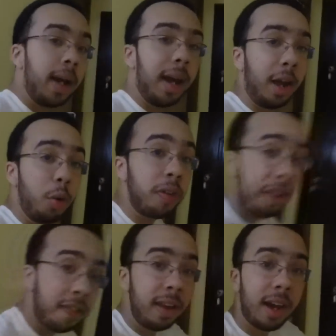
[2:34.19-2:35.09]
É, eu não
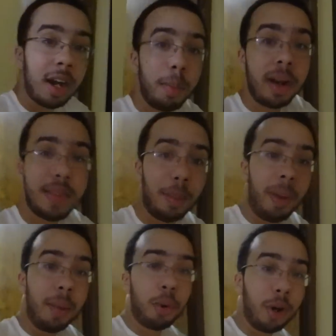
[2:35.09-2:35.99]
sei se a câmera tá
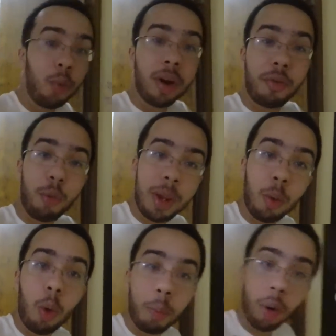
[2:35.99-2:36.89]
bem porque eu nunca filmei
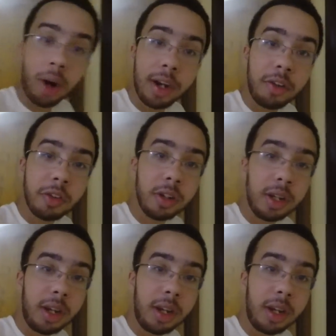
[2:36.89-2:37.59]
com GoPro antes,